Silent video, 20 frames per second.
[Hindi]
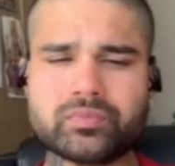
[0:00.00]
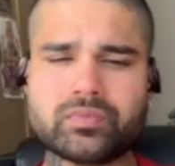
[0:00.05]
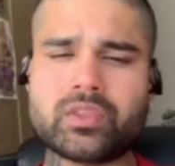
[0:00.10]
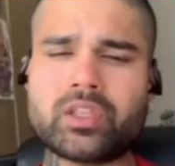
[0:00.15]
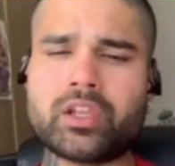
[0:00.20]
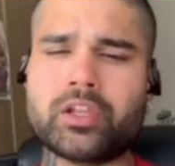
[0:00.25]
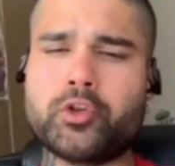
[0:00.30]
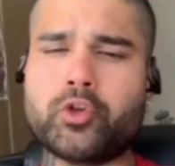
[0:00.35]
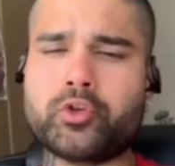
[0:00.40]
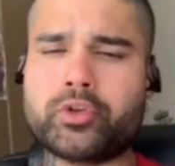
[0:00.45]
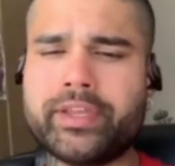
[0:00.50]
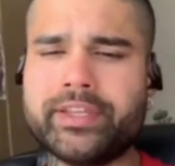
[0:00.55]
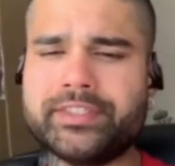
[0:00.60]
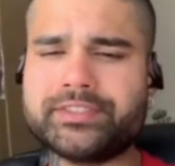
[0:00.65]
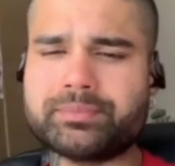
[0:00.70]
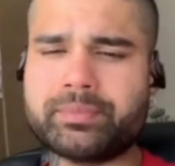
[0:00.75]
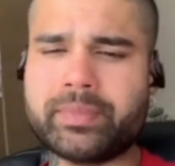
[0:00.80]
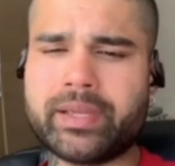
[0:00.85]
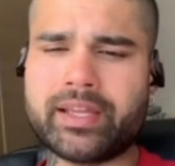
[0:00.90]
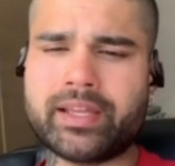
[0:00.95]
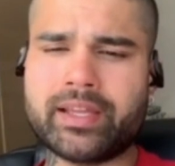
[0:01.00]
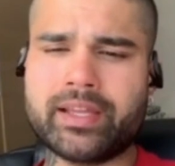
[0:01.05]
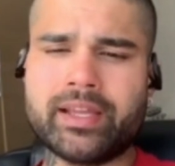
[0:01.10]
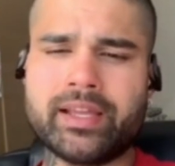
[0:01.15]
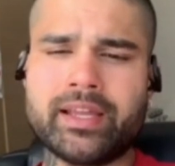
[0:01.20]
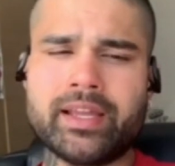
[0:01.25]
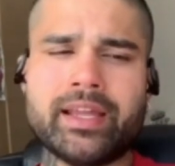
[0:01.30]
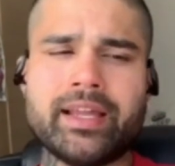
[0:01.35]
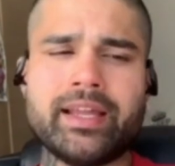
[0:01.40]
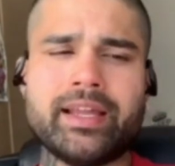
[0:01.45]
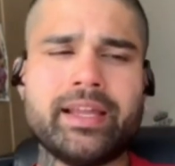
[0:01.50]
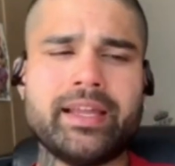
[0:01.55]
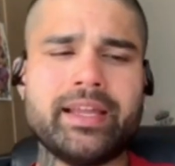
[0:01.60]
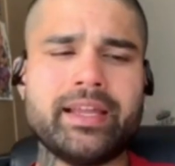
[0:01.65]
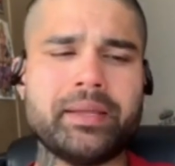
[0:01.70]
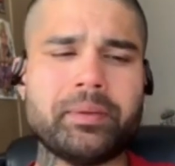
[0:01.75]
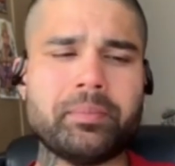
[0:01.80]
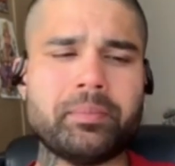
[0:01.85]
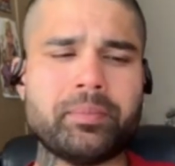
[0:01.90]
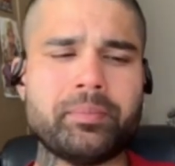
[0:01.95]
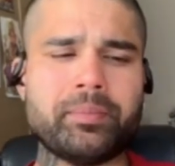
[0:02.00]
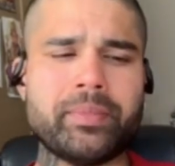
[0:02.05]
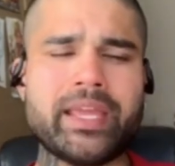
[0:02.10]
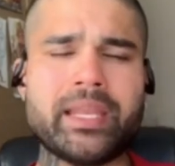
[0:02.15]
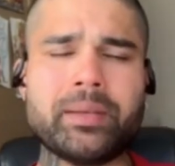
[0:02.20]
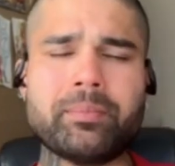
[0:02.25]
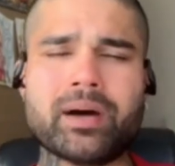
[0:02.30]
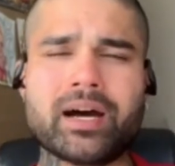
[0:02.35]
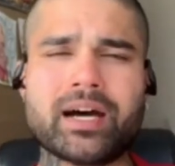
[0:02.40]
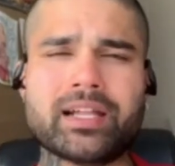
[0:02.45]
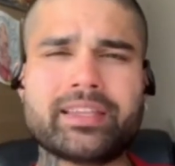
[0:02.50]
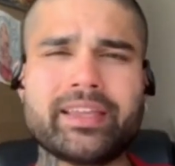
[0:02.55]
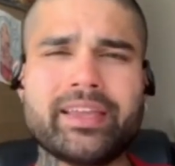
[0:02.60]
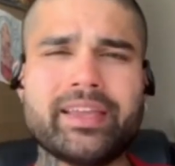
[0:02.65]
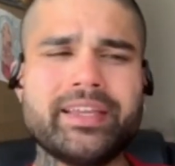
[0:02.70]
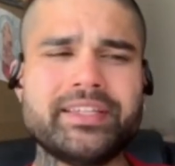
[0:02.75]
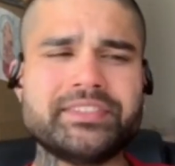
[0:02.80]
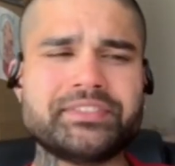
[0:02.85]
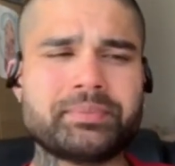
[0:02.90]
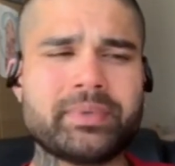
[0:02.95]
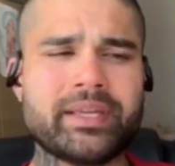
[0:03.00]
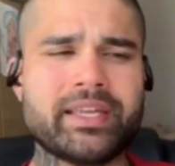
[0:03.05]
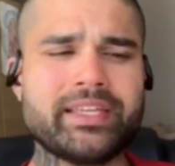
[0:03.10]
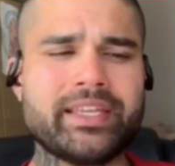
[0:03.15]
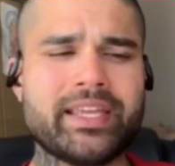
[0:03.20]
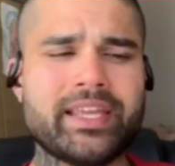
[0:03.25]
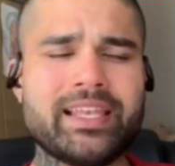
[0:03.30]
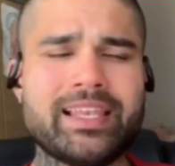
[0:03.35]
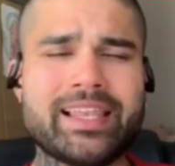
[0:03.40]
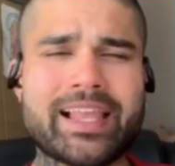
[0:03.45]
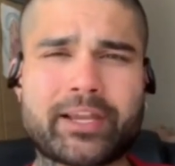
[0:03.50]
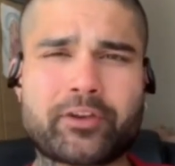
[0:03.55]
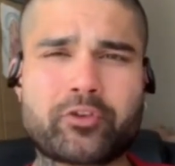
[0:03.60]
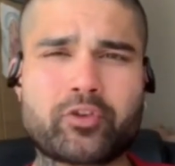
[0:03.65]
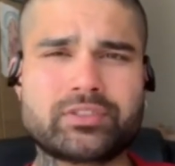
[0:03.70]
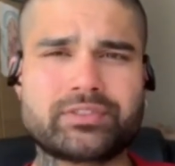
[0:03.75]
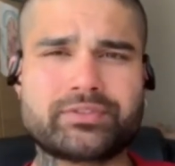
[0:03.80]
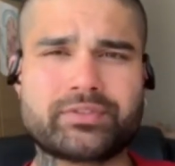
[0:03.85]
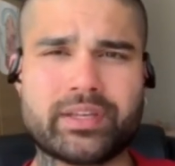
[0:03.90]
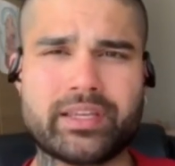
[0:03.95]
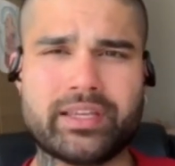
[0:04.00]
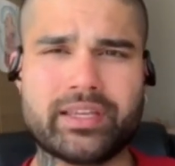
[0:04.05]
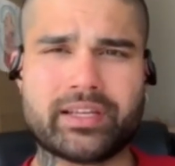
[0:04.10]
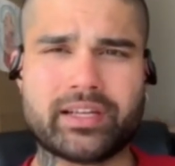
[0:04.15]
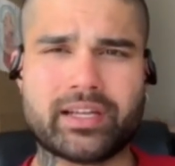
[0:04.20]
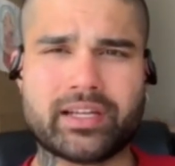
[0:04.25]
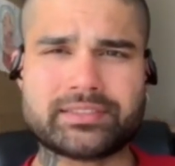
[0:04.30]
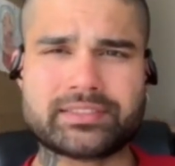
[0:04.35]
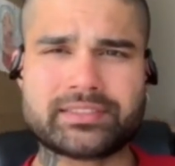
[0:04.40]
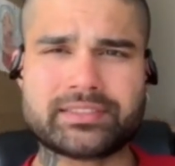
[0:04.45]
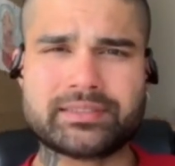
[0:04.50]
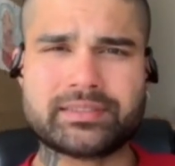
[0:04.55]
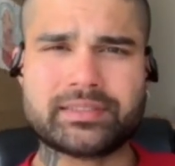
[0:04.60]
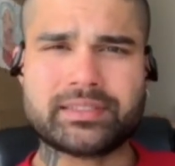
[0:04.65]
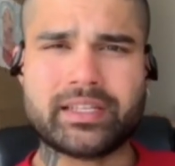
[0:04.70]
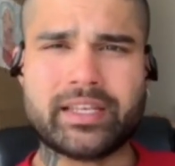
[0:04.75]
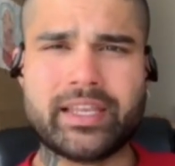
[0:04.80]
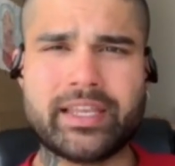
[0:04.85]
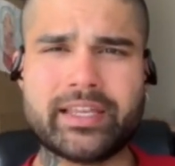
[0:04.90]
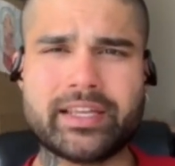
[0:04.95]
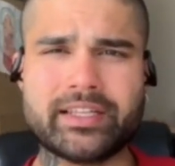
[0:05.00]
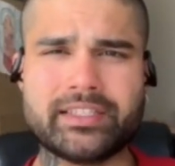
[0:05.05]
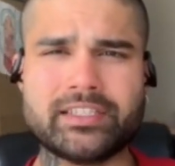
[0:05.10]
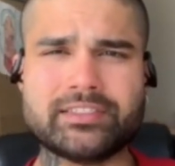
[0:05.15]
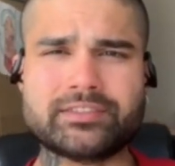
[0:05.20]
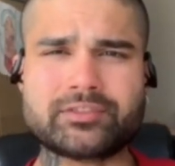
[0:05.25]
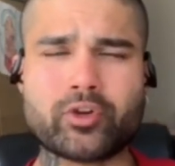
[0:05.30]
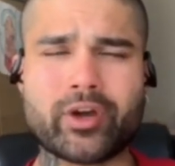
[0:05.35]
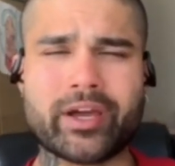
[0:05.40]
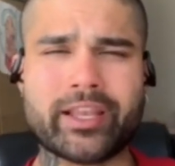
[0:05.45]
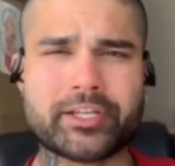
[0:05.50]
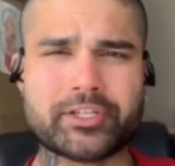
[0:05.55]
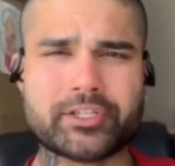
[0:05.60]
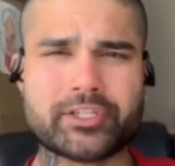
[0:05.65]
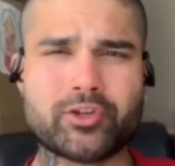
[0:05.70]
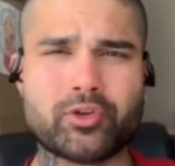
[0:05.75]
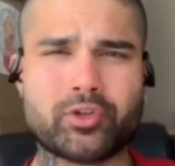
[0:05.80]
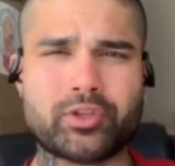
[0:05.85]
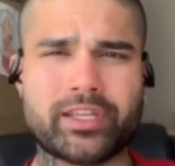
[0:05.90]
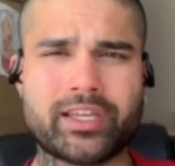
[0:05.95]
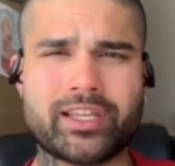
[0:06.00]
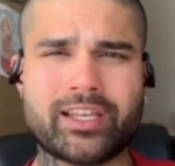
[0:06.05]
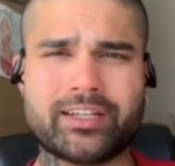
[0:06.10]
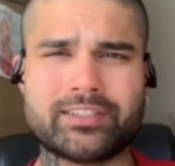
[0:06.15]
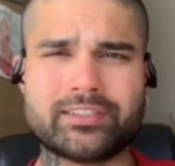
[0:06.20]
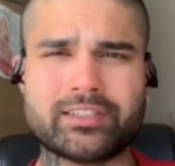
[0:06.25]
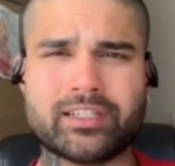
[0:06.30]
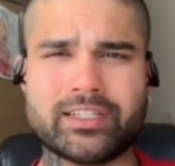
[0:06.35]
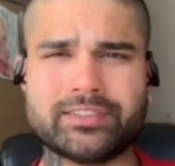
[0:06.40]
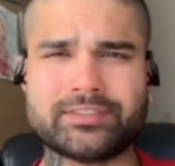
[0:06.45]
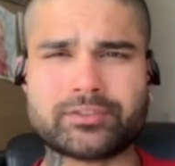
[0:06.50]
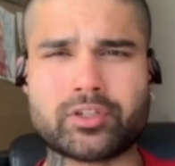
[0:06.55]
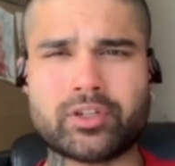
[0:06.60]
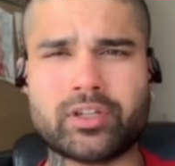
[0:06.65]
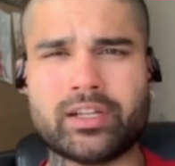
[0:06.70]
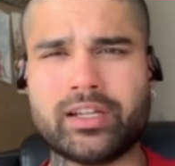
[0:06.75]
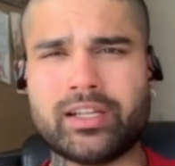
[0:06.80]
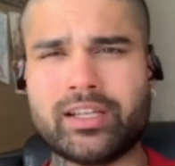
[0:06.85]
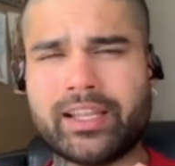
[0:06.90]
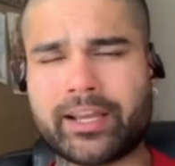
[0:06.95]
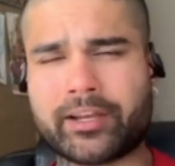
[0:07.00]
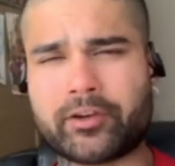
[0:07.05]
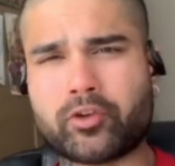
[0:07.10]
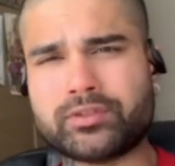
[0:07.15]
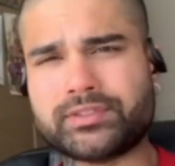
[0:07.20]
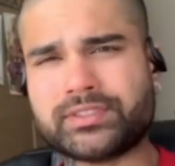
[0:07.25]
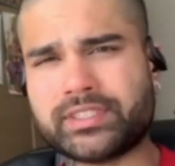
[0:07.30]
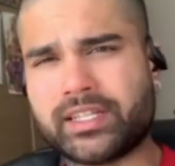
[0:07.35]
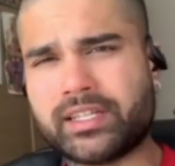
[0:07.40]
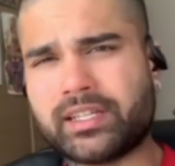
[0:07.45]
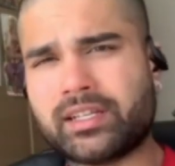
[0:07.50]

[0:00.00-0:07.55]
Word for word: क्योंकि इसमें मेन बात है इस पर ये लैक्टोज फ्री है गैस ठीक है जिसको एलर्जी होती है लैक्टोज eh, से